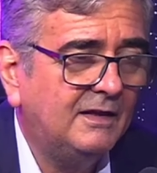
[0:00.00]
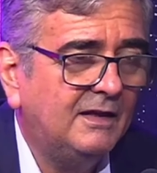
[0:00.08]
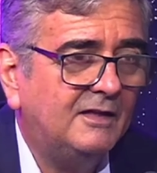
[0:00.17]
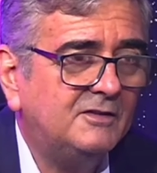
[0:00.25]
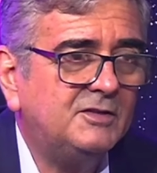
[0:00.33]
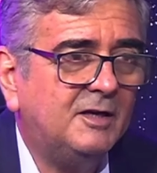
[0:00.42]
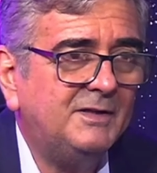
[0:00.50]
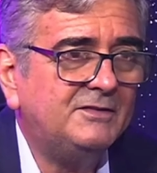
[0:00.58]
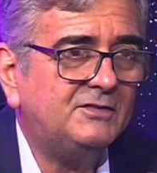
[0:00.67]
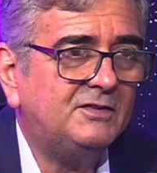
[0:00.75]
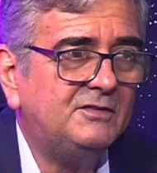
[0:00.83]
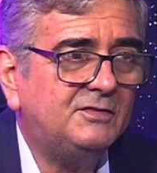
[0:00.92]
Antigamente
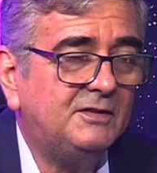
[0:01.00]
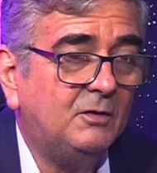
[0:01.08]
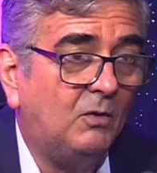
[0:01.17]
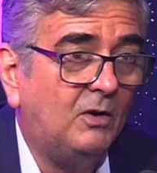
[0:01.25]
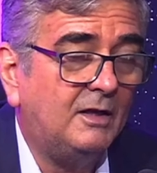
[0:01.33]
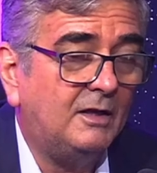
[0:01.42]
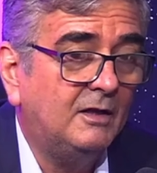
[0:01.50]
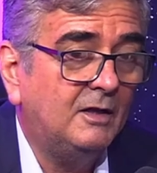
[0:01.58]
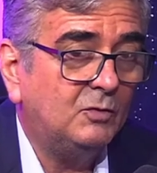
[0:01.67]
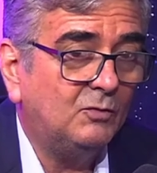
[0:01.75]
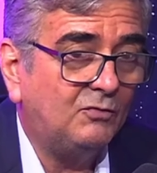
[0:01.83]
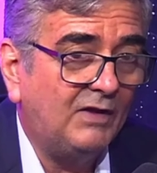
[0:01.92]
se dizia, olha,
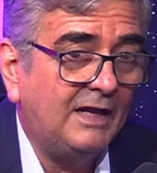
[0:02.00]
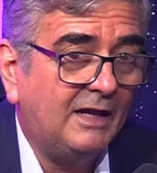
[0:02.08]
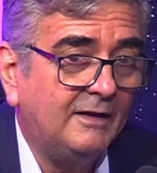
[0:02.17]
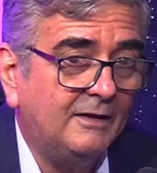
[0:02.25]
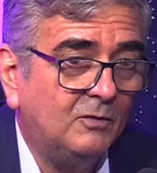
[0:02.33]
não vai lá não,